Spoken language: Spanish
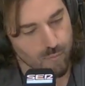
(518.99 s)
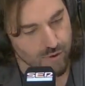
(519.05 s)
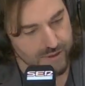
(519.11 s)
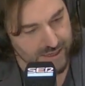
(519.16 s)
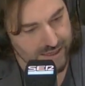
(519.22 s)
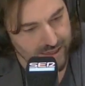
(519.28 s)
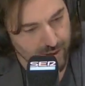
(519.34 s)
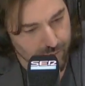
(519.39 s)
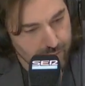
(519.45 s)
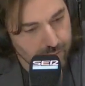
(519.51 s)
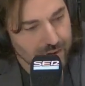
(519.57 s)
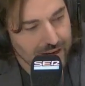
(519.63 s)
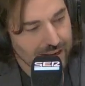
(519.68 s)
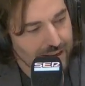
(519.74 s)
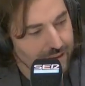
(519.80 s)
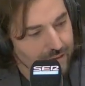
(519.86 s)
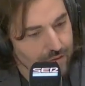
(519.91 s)
pues aquella
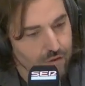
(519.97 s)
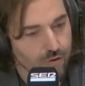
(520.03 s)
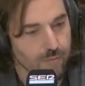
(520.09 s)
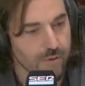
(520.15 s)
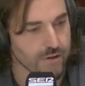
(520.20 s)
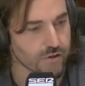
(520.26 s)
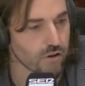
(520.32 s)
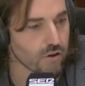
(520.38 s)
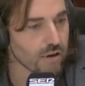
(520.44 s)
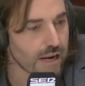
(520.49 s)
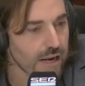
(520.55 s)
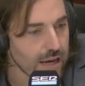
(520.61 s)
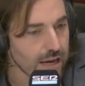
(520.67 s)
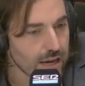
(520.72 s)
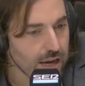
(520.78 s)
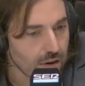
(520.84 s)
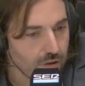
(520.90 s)
primera canción, versión que
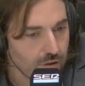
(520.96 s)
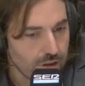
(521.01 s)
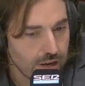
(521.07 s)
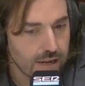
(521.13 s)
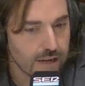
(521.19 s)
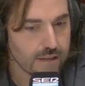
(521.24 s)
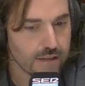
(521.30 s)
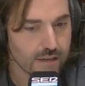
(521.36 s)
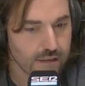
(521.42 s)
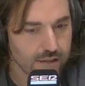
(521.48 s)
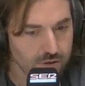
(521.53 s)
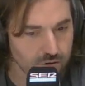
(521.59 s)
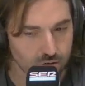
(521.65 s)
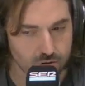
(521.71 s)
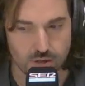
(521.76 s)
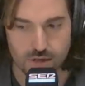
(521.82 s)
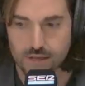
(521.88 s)
le hago de aquel
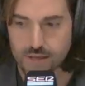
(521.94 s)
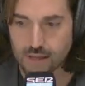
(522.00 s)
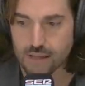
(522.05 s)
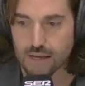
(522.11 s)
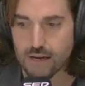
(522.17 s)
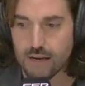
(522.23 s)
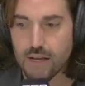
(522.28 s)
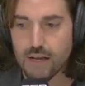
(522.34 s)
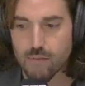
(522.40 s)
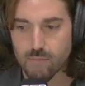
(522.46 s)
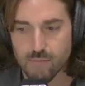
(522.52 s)
disco triste tal,